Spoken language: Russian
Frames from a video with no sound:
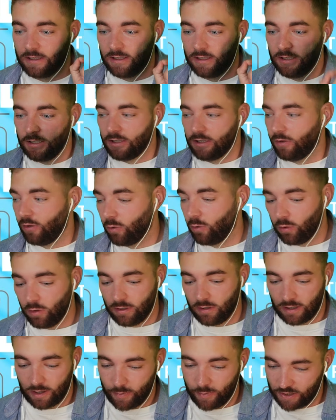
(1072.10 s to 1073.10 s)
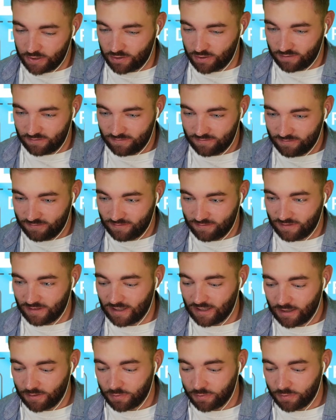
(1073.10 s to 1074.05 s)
Но, опять же, да,